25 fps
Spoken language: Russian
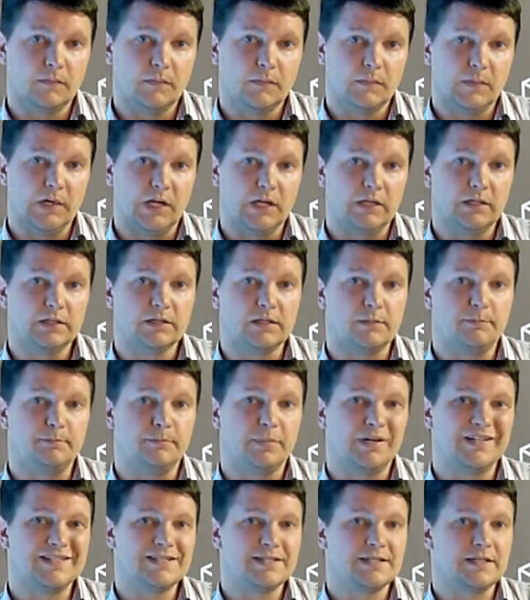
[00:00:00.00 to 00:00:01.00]
это
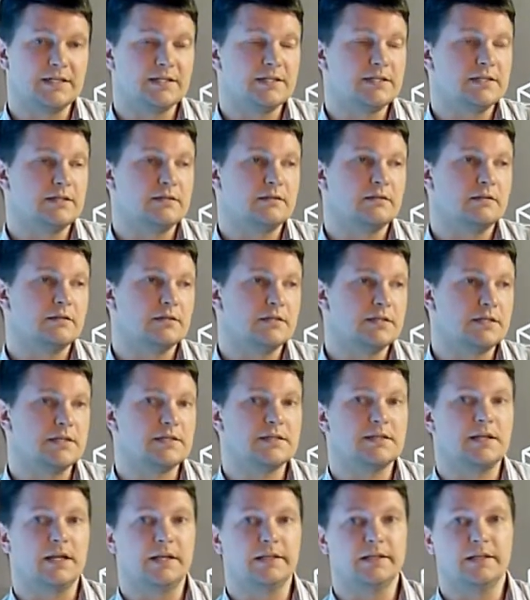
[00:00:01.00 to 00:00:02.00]
процесс
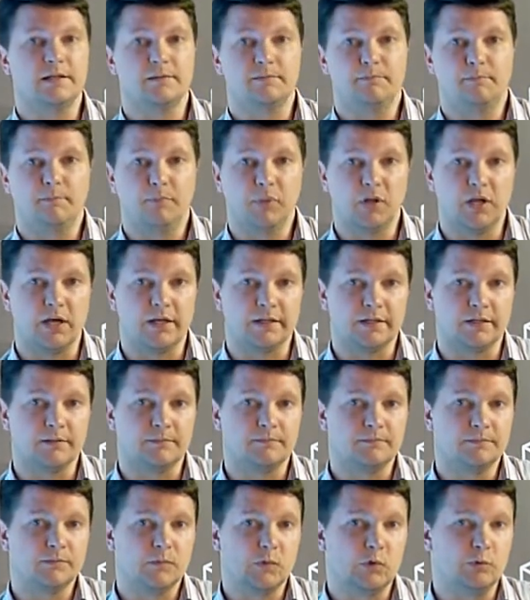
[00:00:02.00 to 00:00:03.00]
создания плана
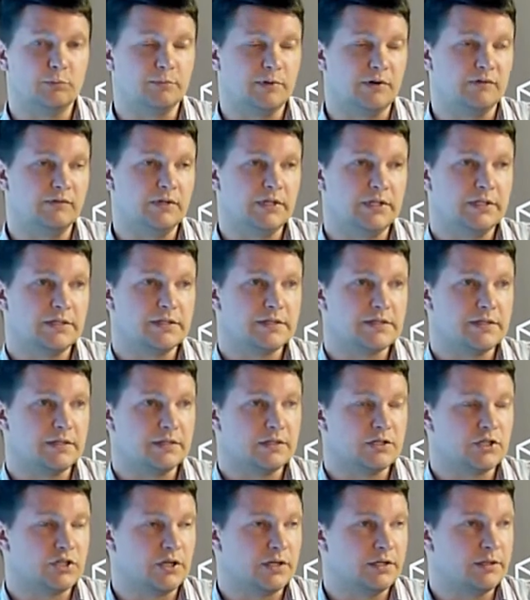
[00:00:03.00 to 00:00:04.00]
управления
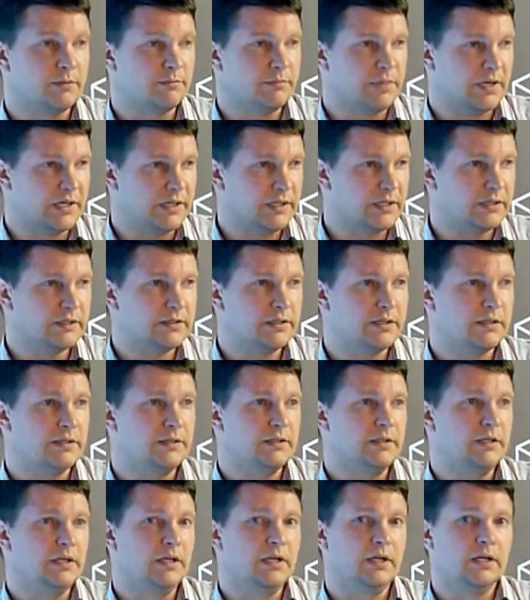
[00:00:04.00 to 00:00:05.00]
содержанием проекта,
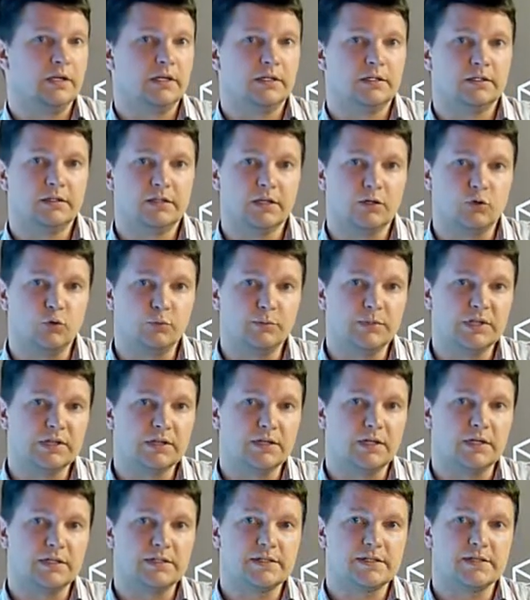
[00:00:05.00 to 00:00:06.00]

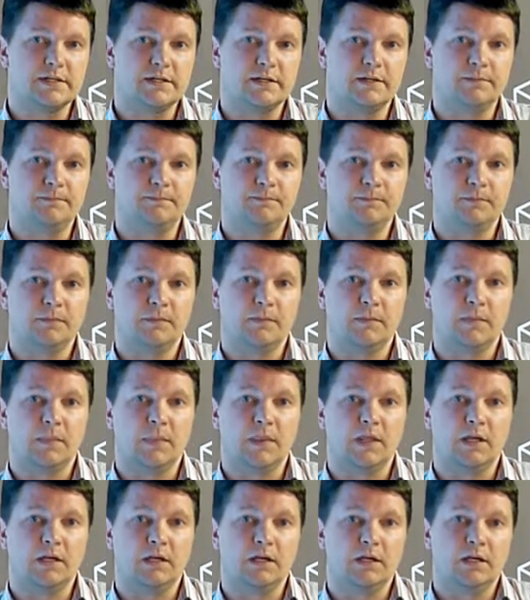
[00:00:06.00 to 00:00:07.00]
документация.
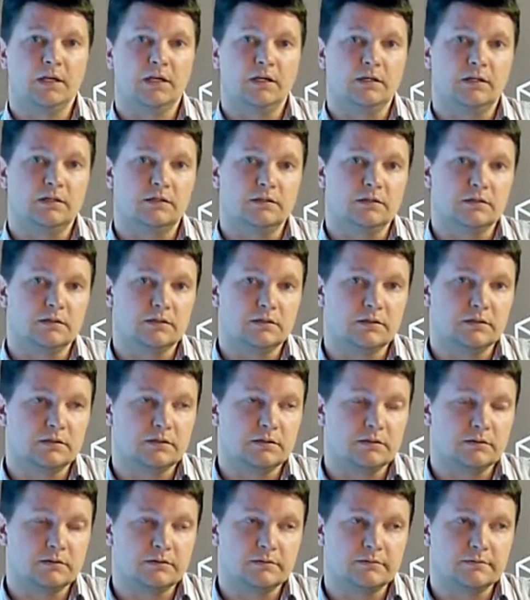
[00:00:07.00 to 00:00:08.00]

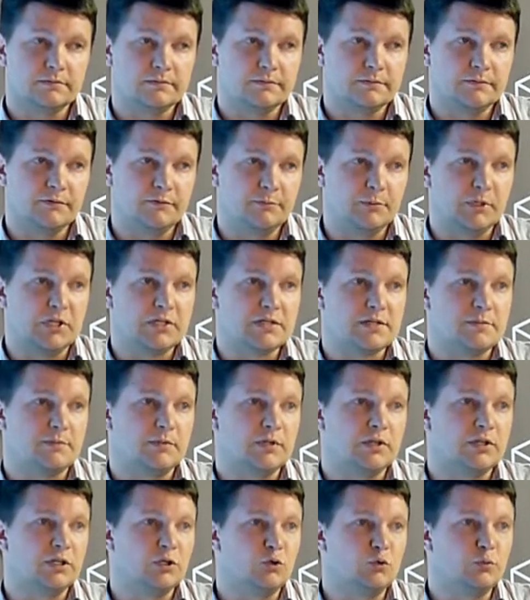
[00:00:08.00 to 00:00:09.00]
Э, в принципе,
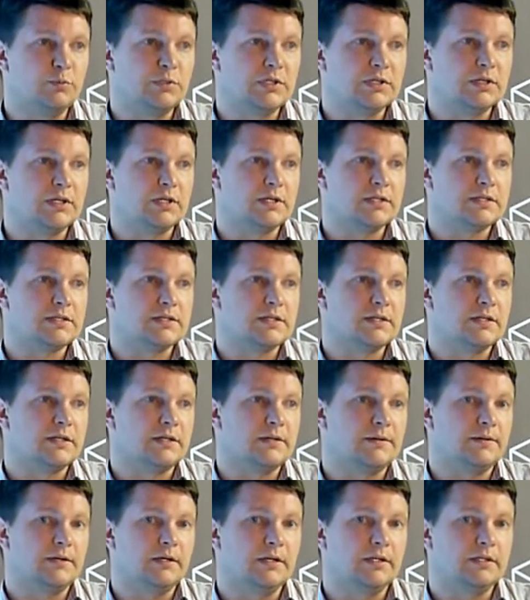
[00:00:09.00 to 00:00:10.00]

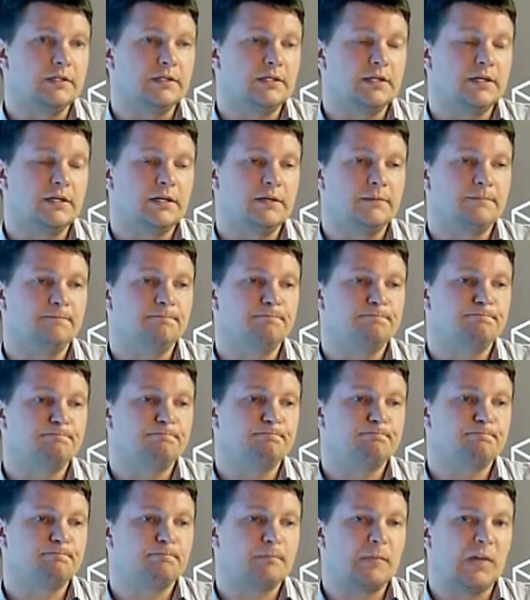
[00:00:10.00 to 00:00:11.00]
документация, она
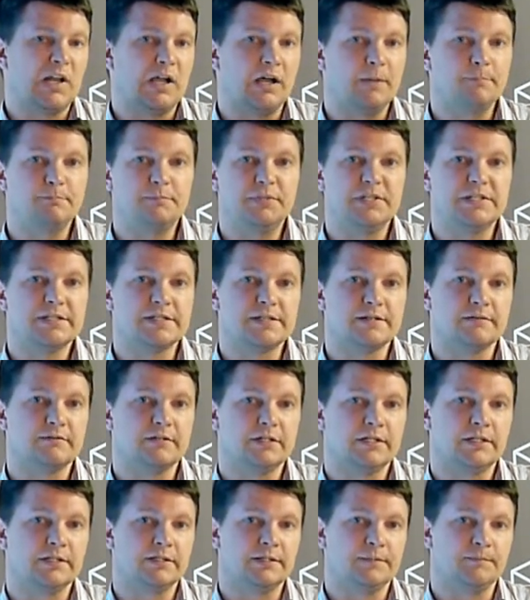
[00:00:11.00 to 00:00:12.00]

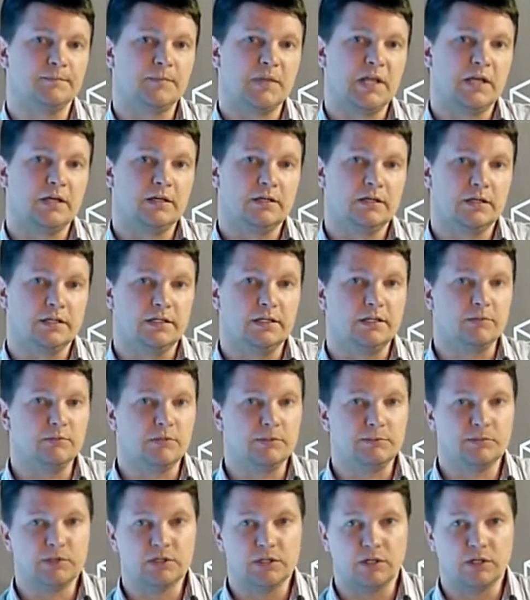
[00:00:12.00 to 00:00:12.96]
описывает, каким именно